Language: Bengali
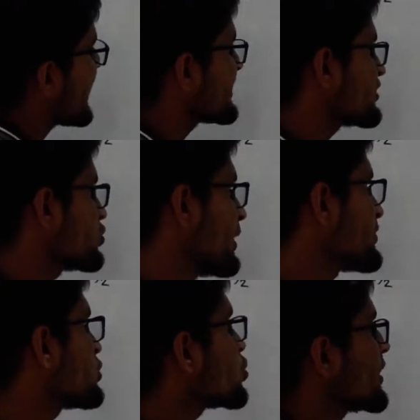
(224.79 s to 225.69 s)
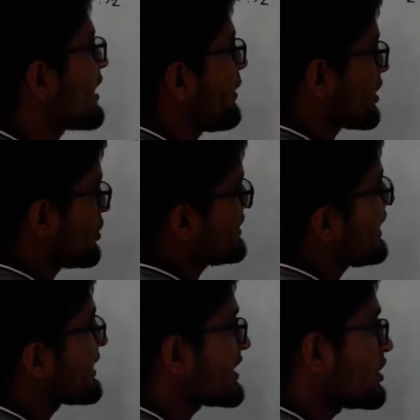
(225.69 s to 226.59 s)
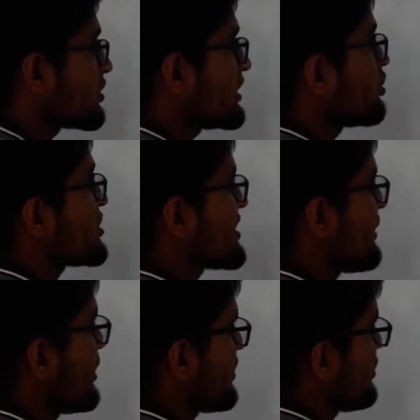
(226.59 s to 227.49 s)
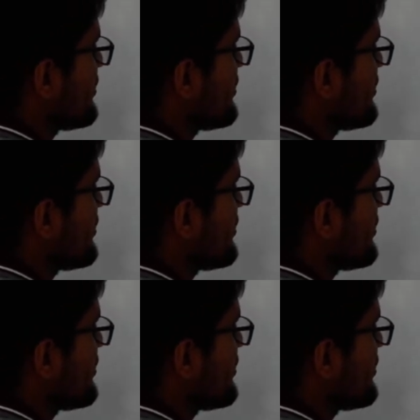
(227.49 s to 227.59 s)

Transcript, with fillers: নাইনকে যদি আমি টু দ্বারা ভাগ করি তাহলে কি কী হচ্ছে আমার